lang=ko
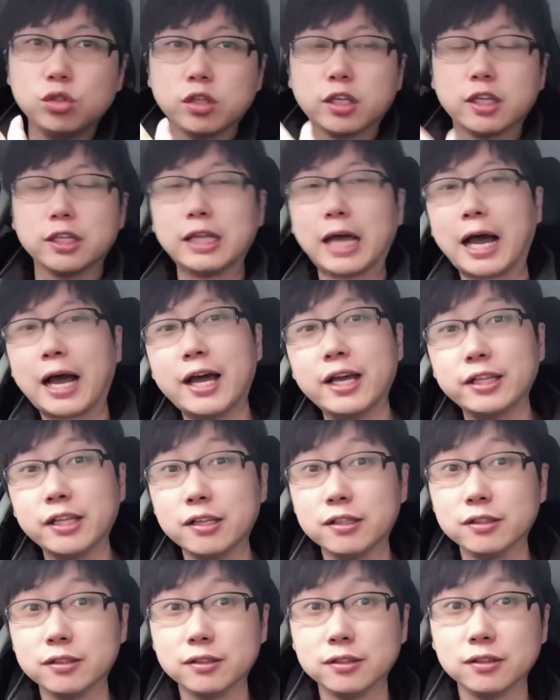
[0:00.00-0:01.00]
이렇게 나가야
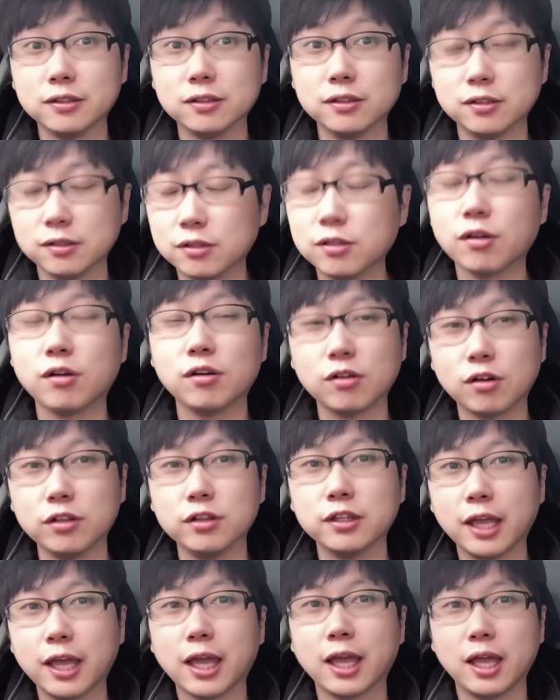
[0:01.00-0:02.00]
되는 그런
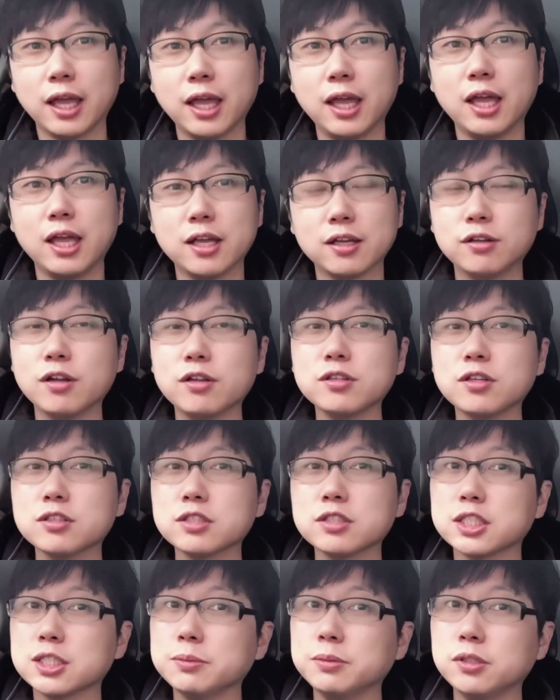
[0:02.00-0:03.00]
건데 그런
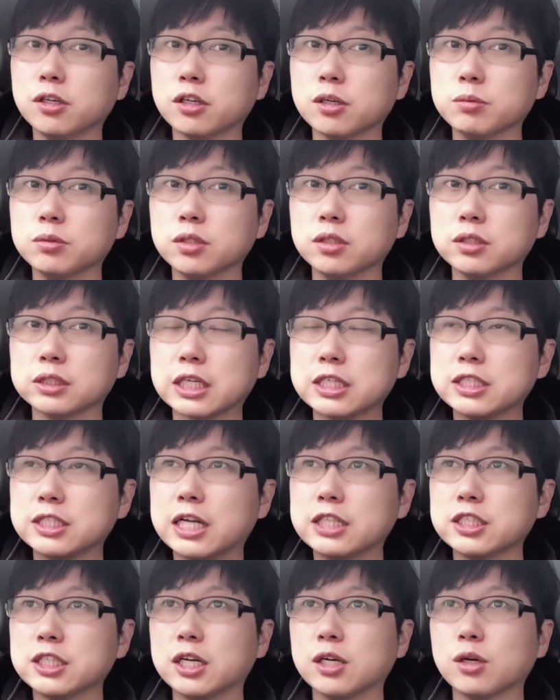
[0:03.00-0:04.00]
연습을 여러분들은 사실
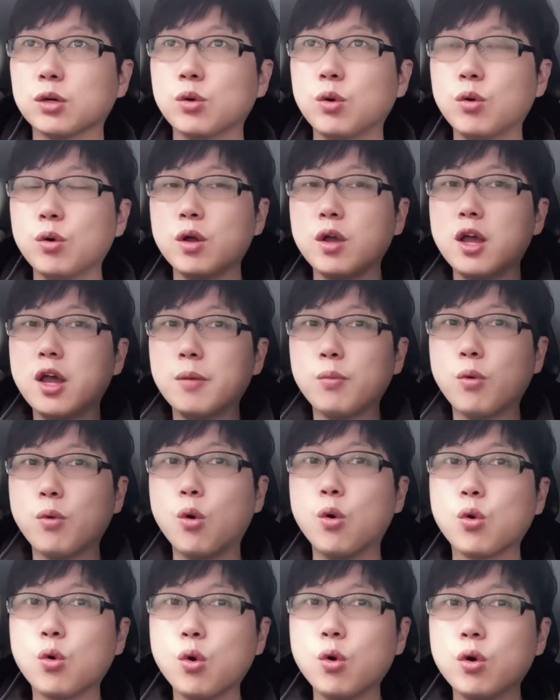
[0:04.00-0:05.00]
하질 않고
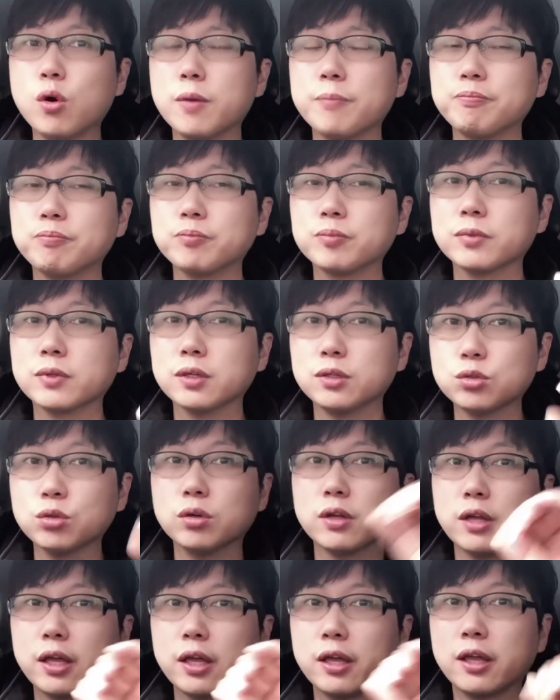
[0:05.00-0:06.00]
보고 그죠?
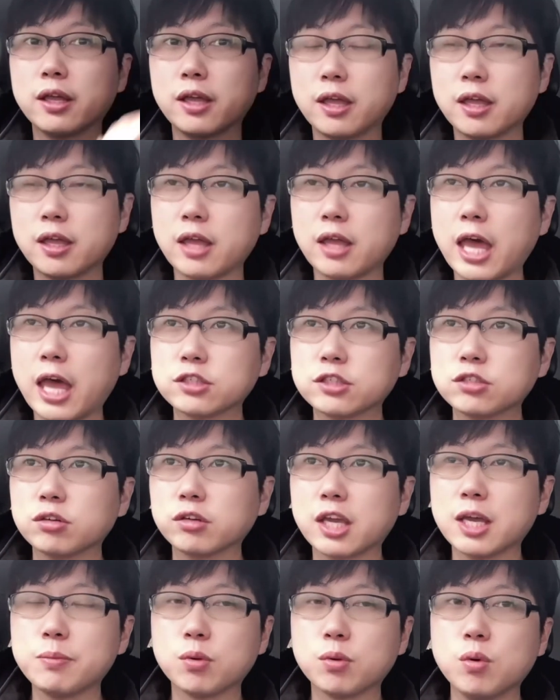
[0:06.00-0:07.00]

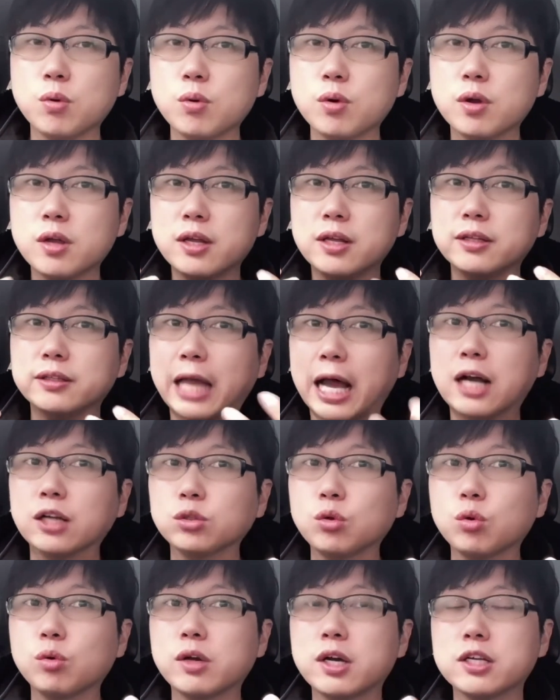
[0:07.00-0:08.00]
해석해보고
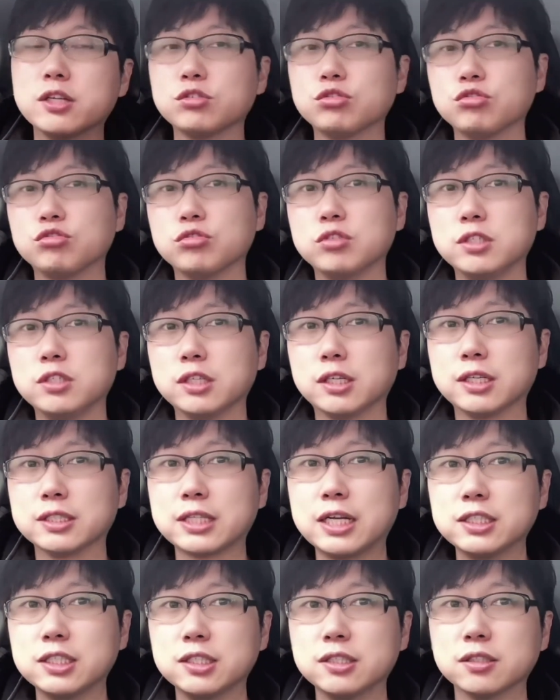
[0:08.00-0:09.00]
낭독하는 수준이니까
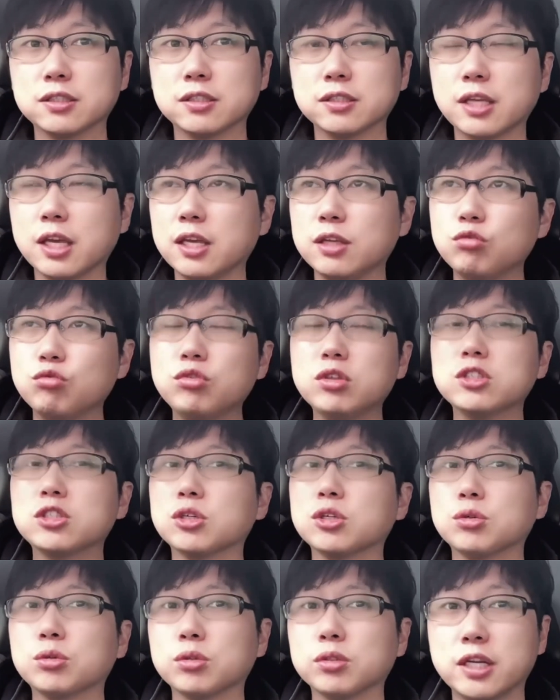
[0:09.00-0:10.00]
사실은 그게
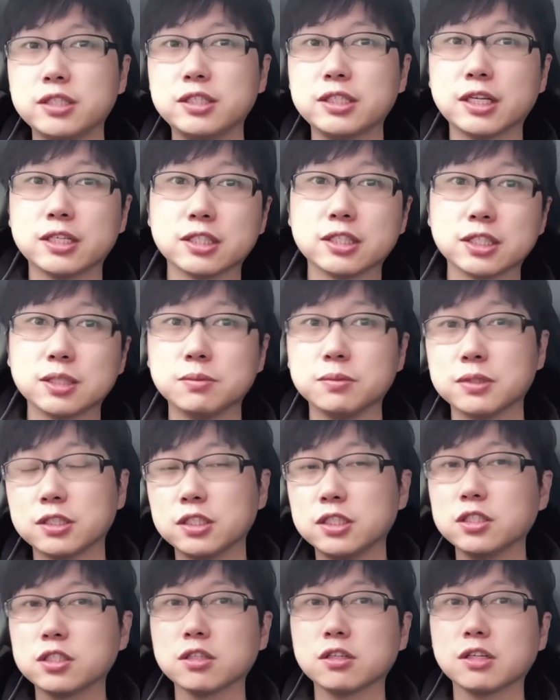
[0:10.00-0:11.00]
유기적으로 되지 않습니다.
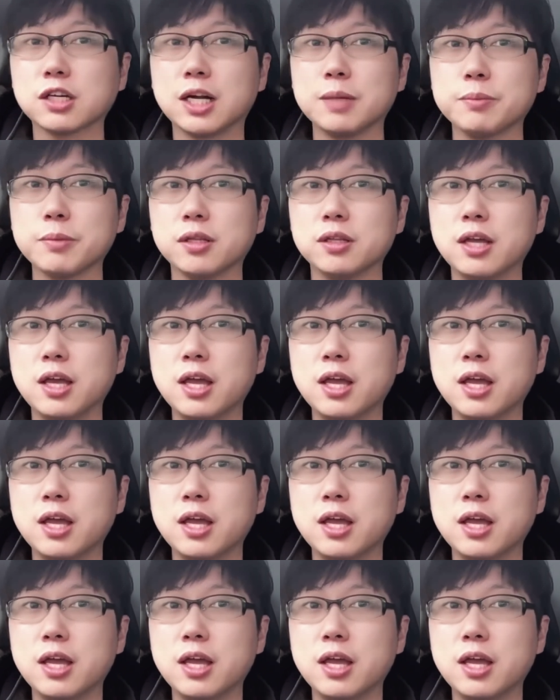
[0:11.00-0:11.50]
실전 가면